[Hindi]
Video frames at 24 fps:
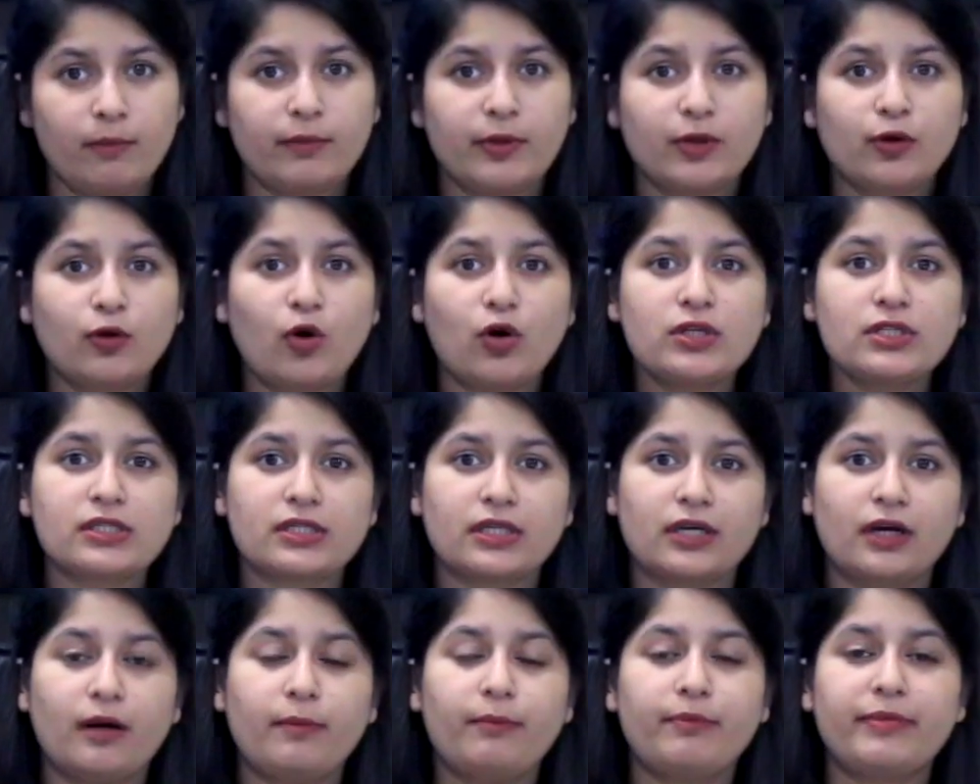बिकॉज
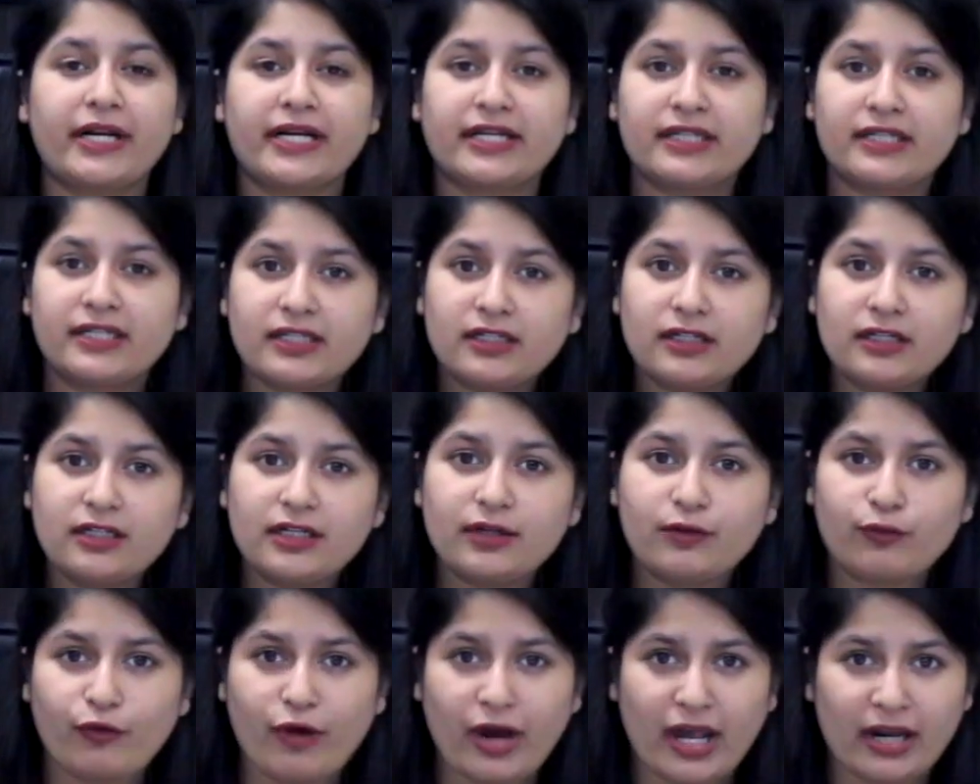अ प्रैक्टिकल
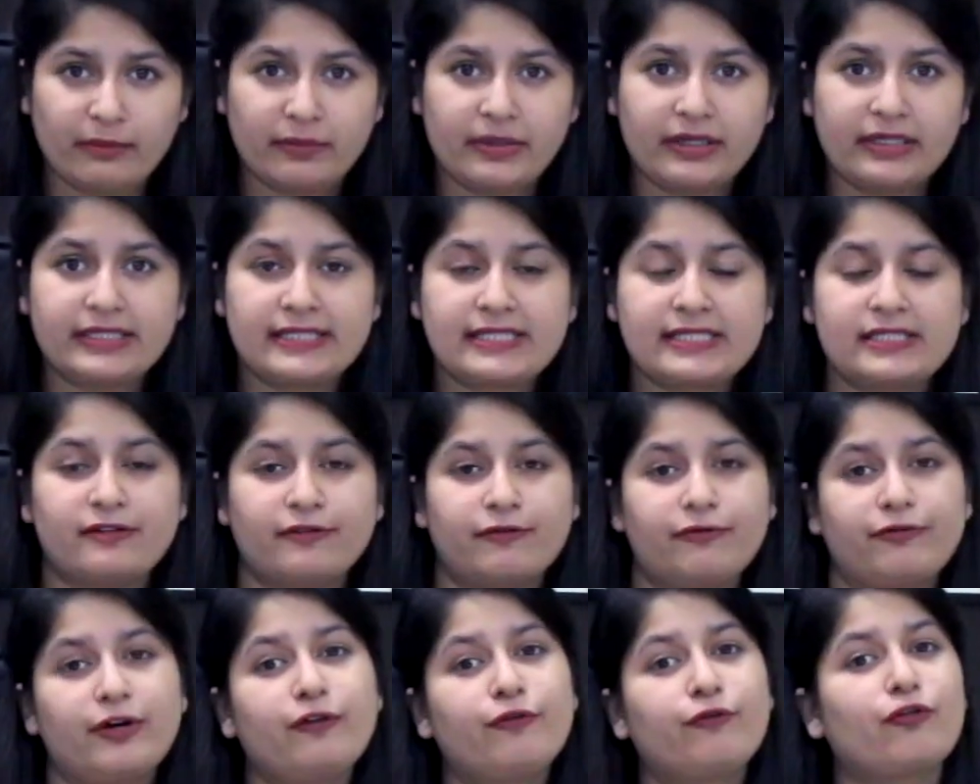इन्वायरमेंट इज़
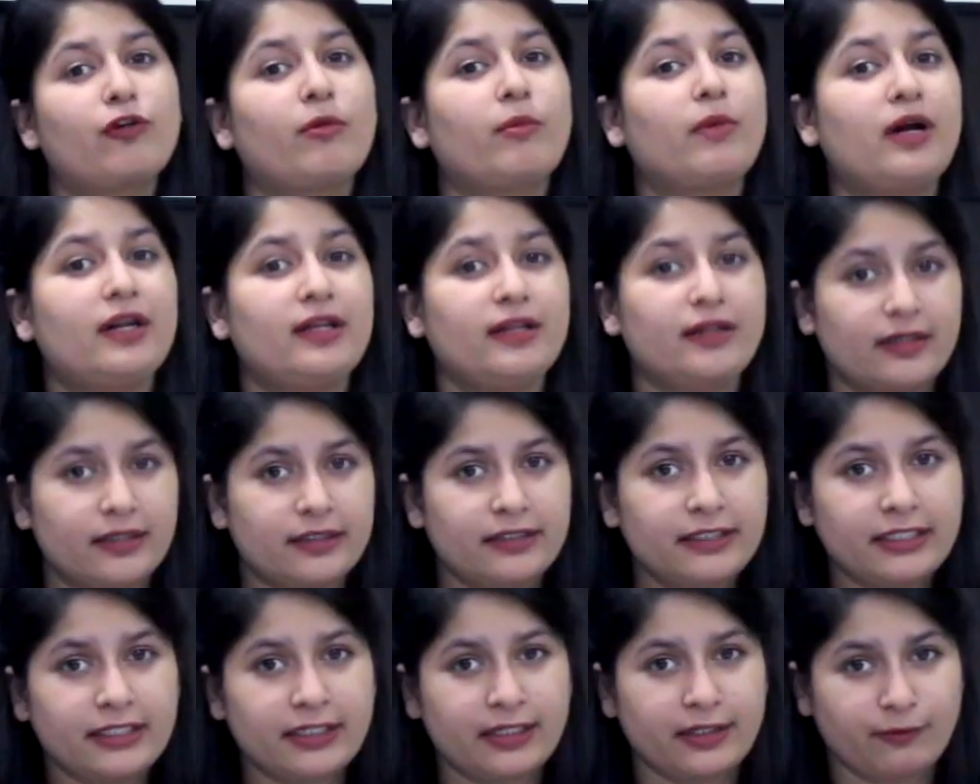डिफरेंट फ्रॉम अ
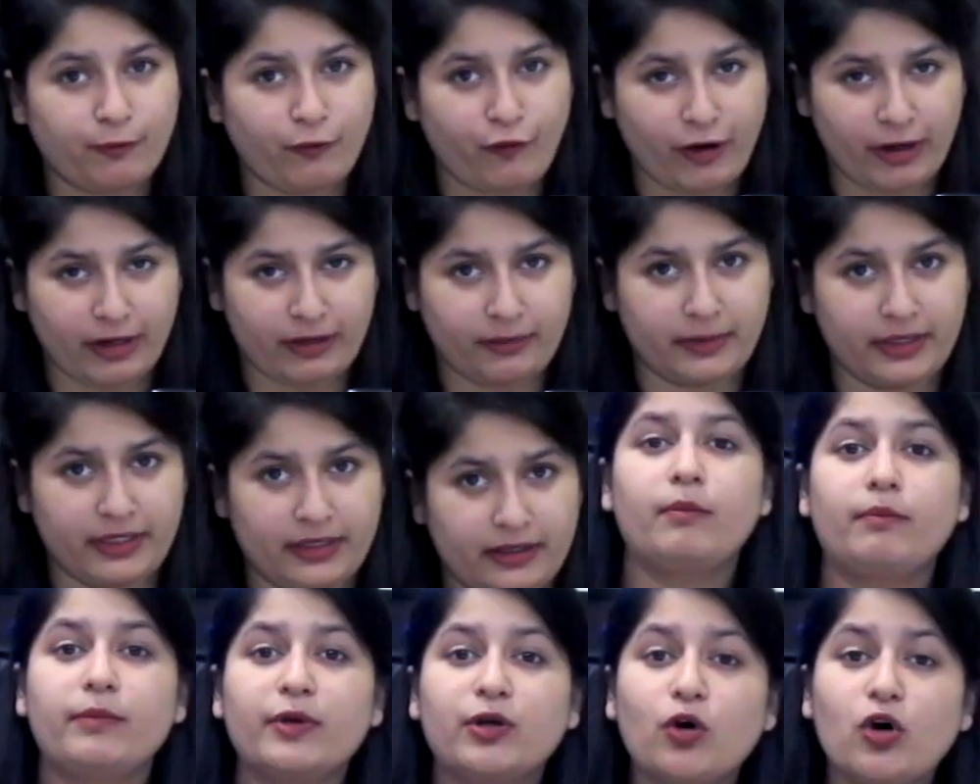लर्निंग
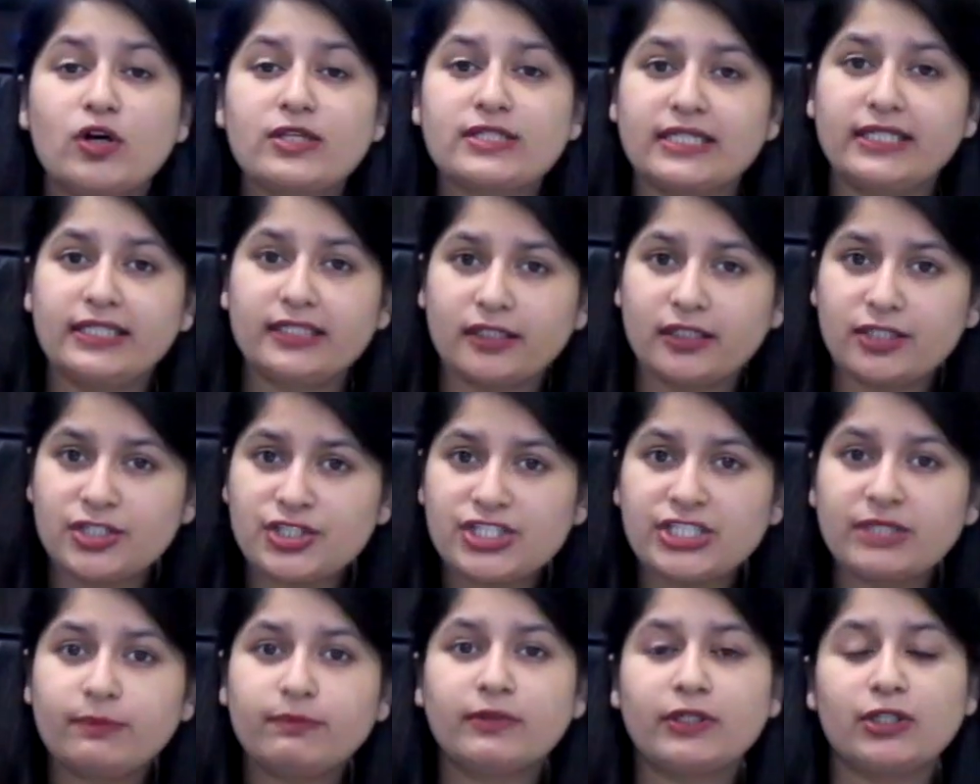इन्वायरमेंट बिकॉज
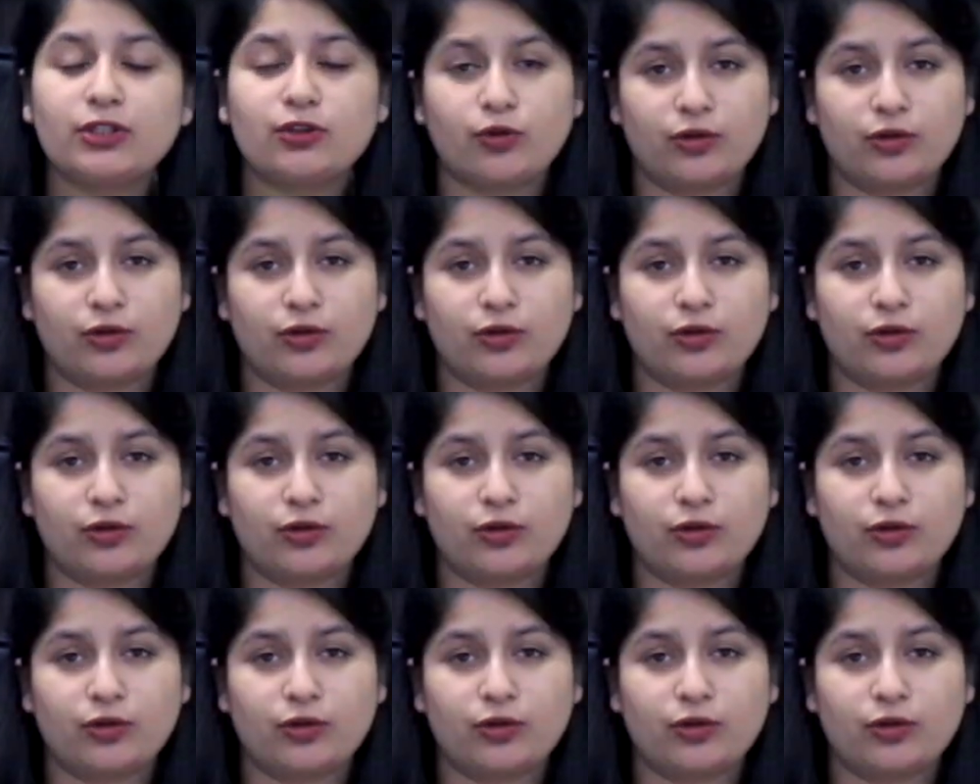इंटर्नशिप के